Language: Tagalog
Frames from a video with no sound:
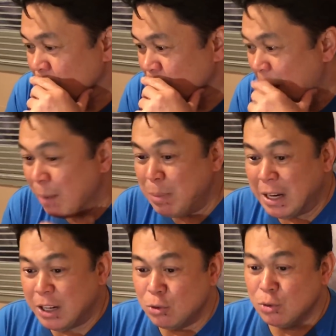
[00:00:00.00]

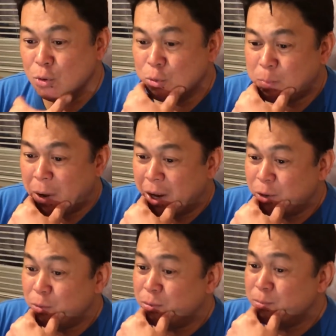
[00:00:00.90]
mabili yung lupa
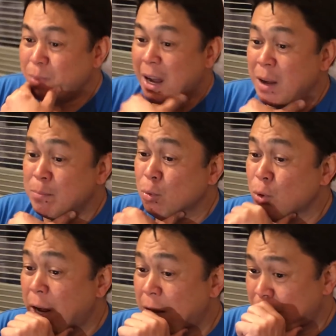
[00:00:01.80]
nung bahay
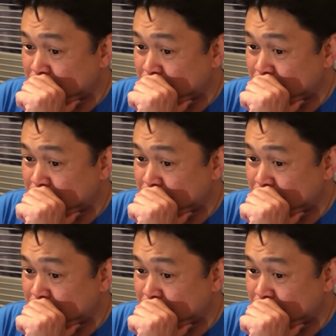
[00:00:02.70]
ampunan.